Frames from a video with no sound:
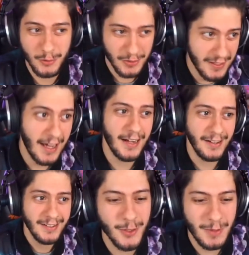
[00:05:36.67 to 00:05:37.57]

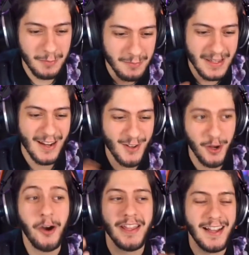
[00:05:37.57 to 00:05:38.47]
tollerare. Ma mi
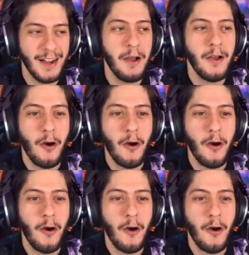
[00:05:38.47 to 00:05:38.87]
annoia.